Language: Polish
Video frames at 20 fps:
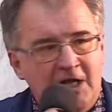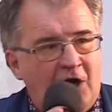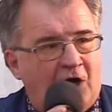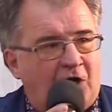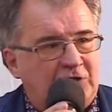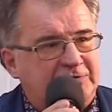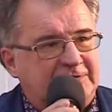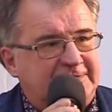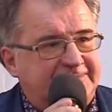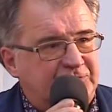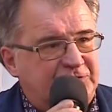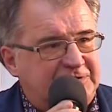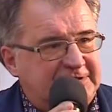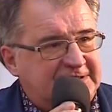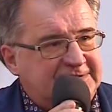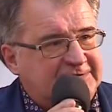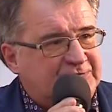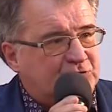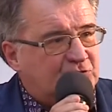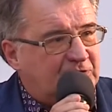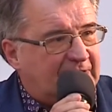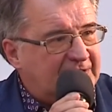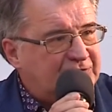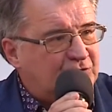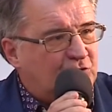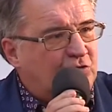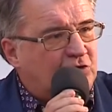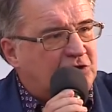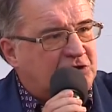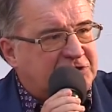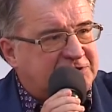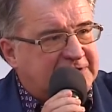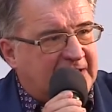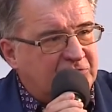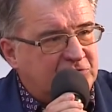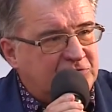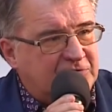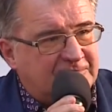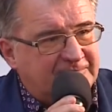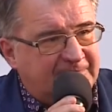Od dwudziestu lat
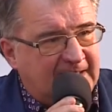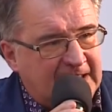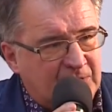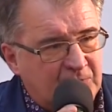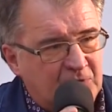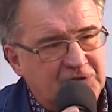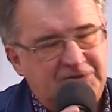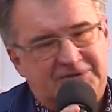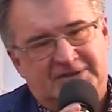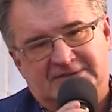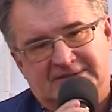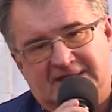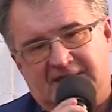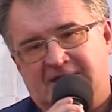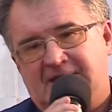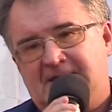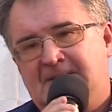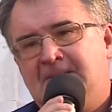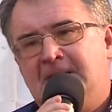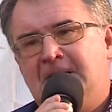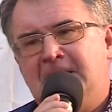ukształtowało się takie